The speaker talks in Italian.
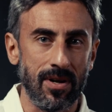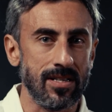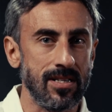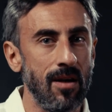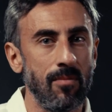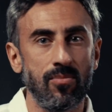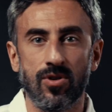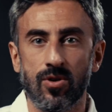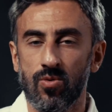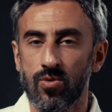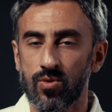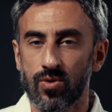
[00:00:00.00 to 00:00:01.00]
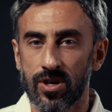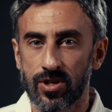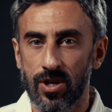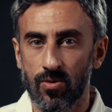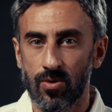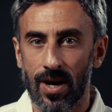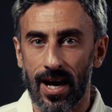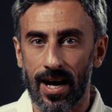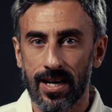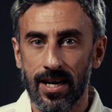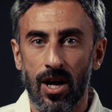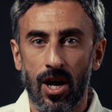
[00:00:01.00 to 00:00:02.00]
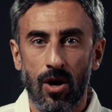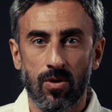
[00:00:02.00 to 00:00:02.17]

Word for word: per esempio di culture cellulari,